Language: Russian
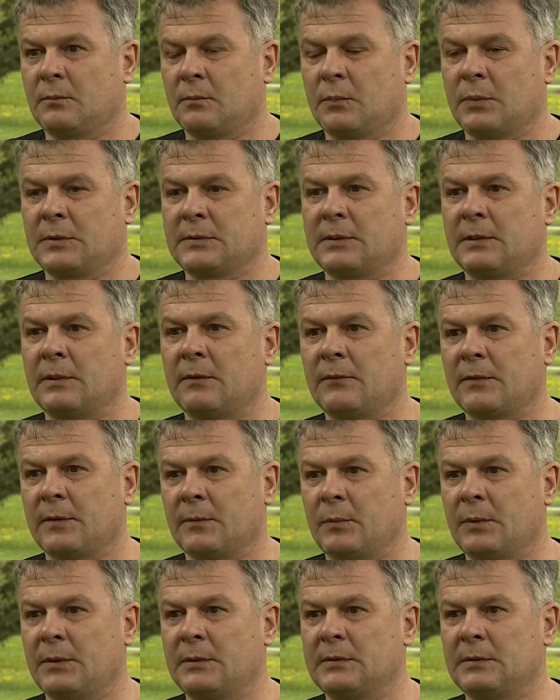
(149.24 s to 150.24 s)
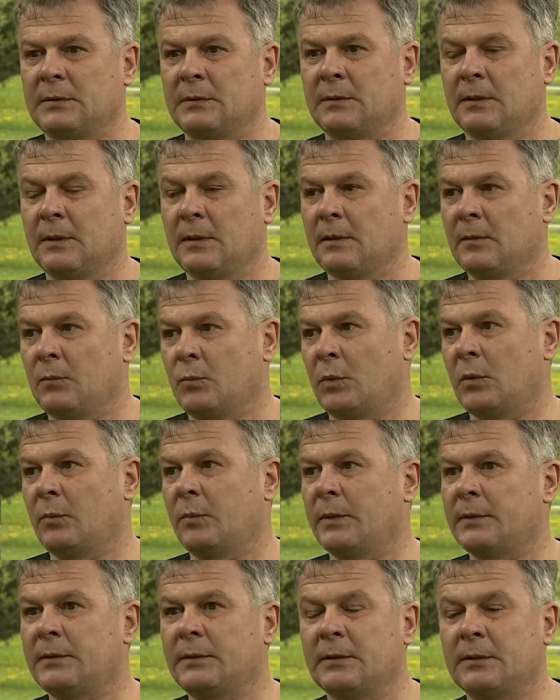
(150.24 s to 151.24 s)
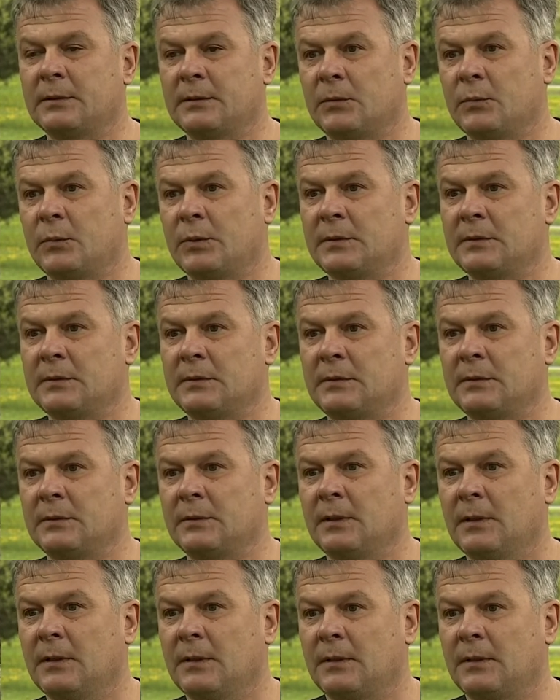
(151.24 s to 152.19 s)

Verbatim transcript: по заявкам бензин. Мы оплатили этот бензин,